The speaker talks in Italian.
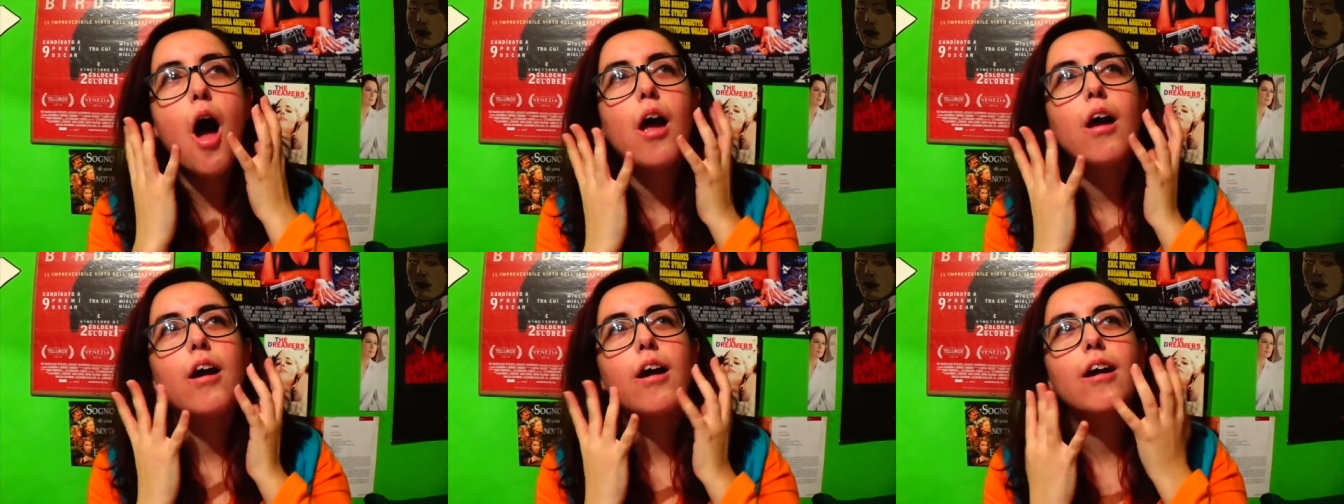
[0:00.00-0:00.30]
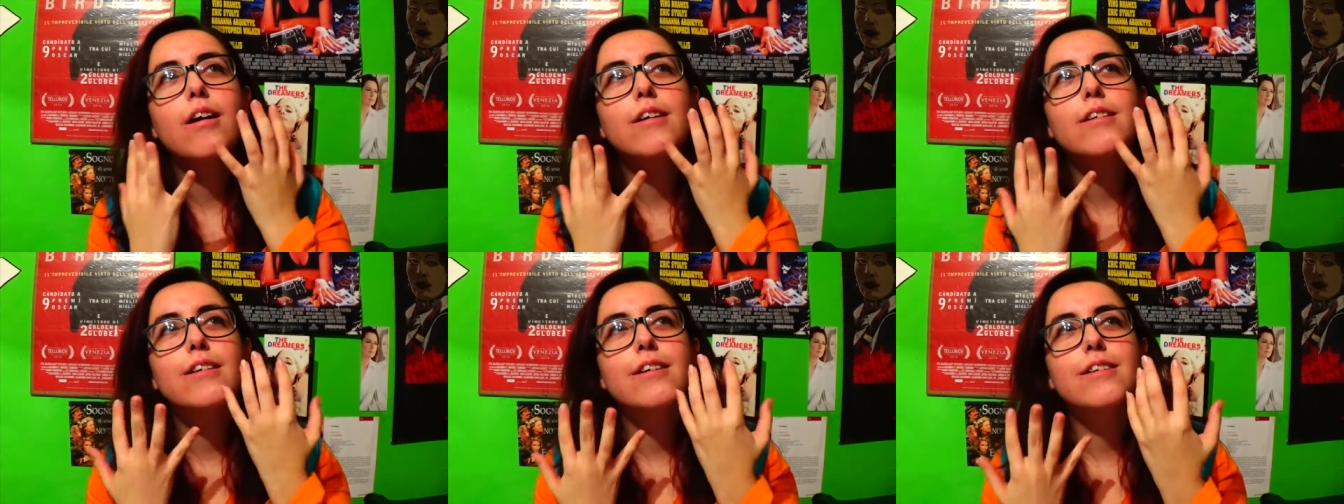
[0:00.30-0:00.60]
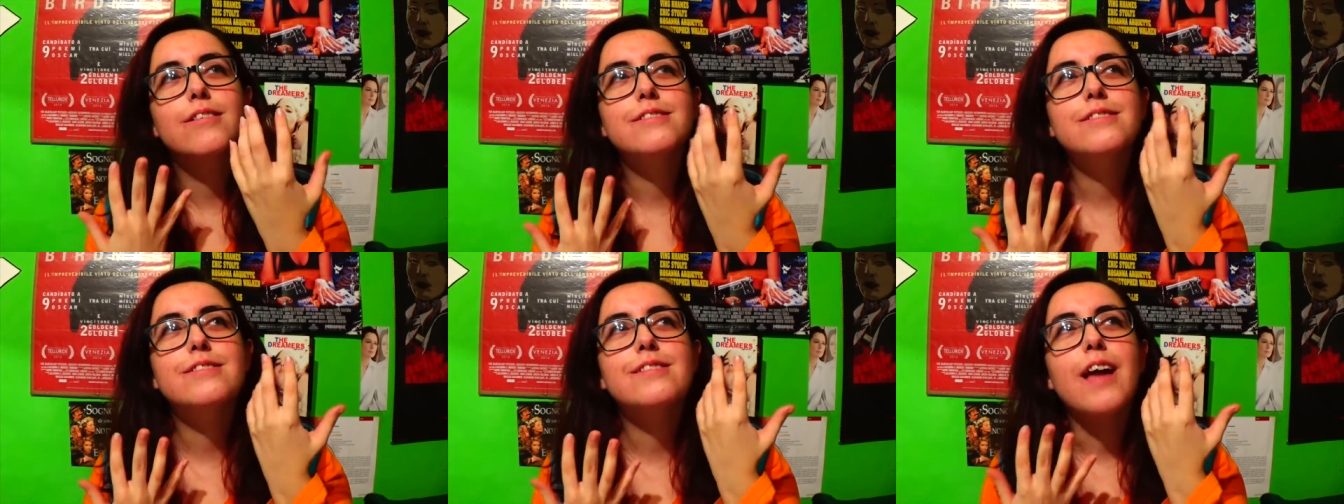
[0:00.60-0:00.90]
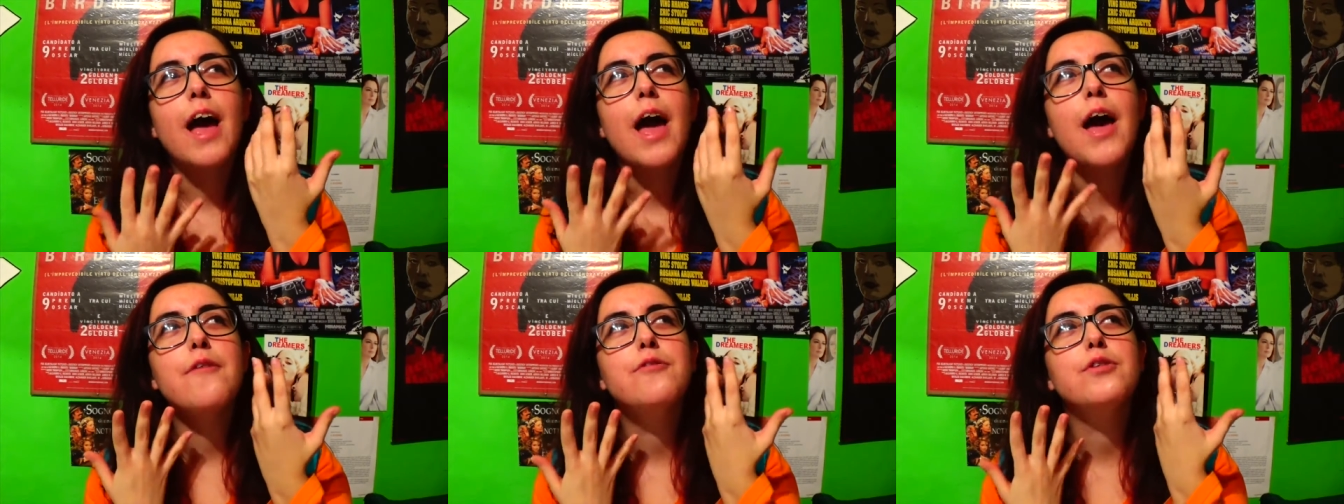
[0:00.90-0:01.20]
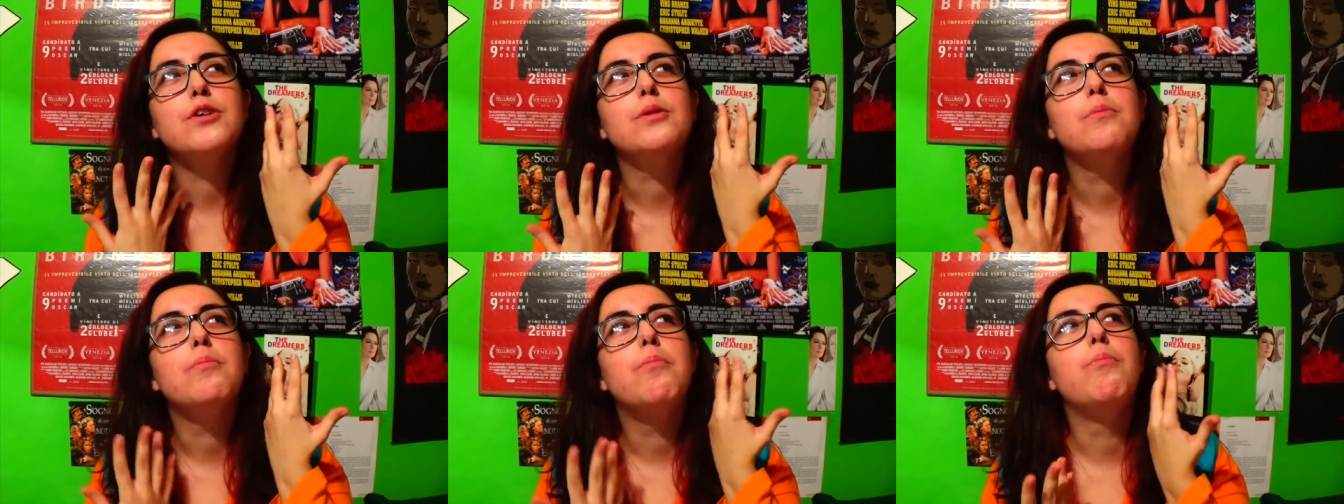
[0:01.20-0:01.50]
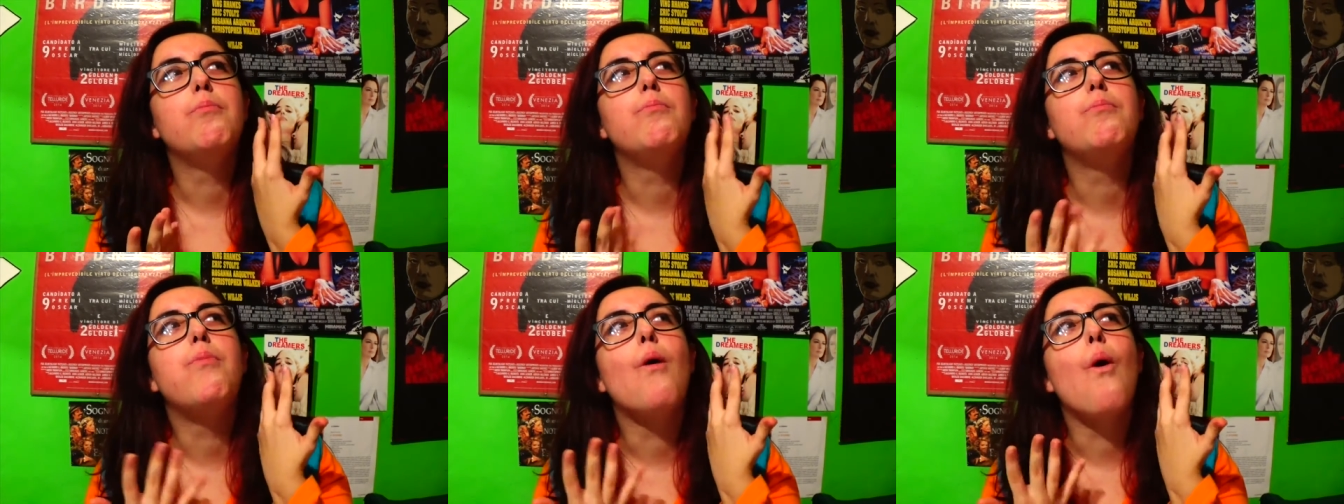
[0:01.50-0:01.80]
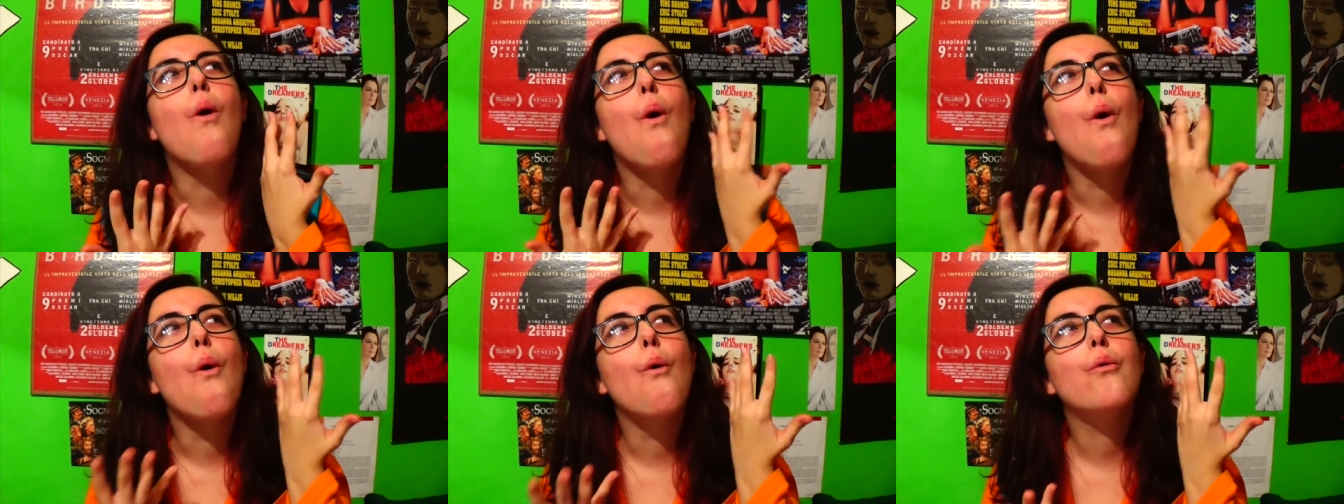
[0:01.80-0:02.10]
mm, David
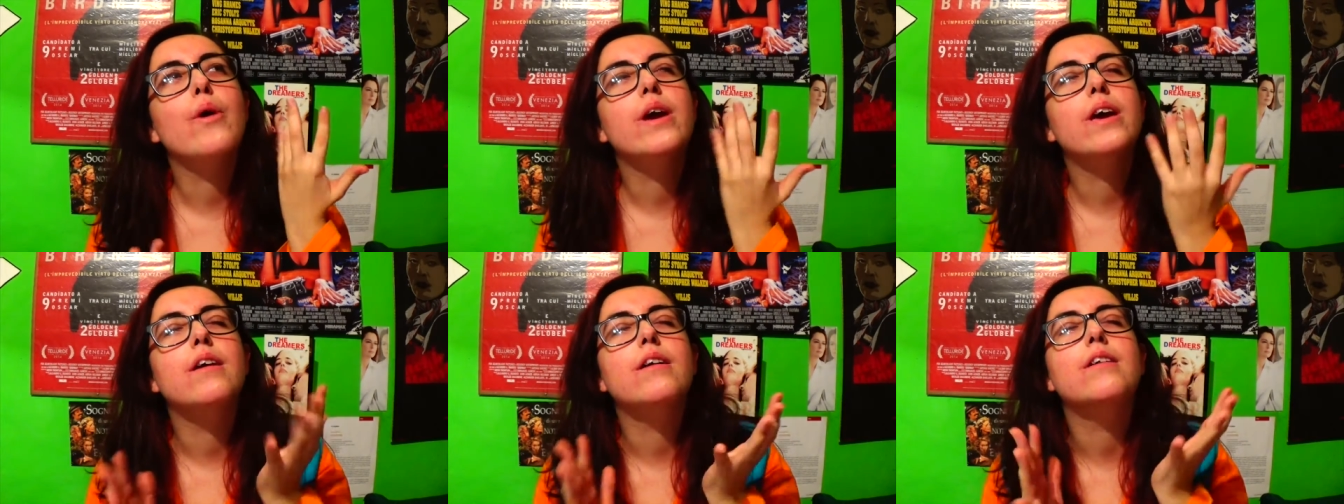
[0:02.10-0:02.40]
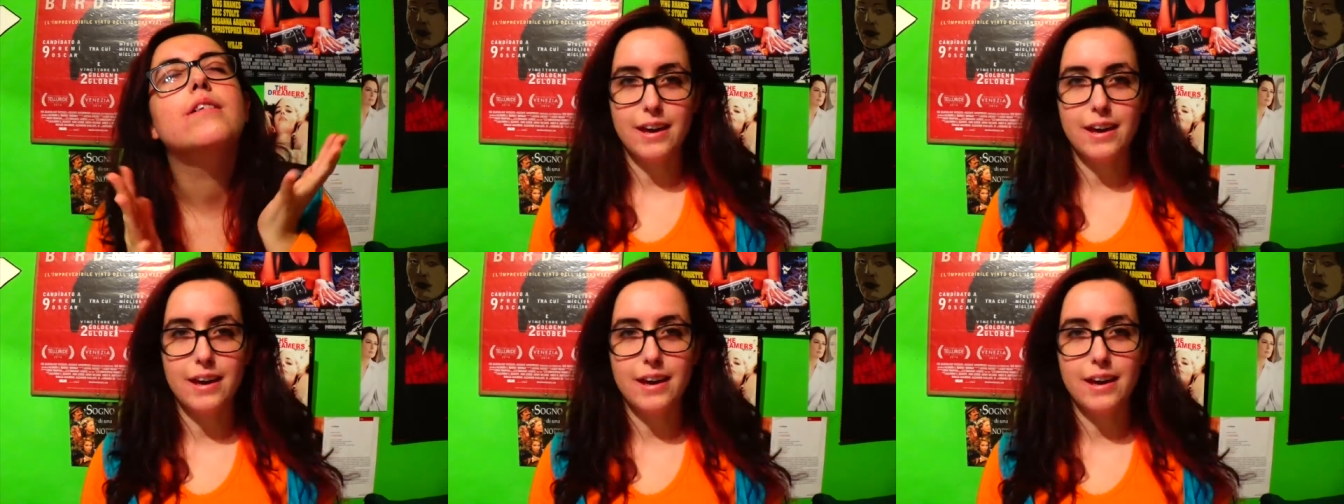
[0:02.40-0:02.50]
Bowie.